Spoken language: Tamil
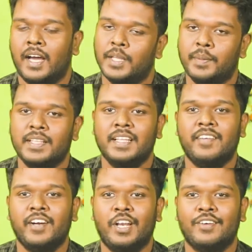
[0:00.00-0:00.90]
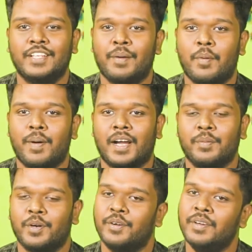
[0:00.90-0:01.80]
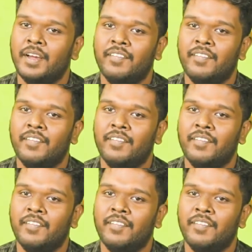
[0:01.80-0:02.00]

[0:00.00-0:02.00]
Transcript: அதை பற்றி இந்த வீடியோவில் வந்து நம்ம பார்க்க போகிறோம்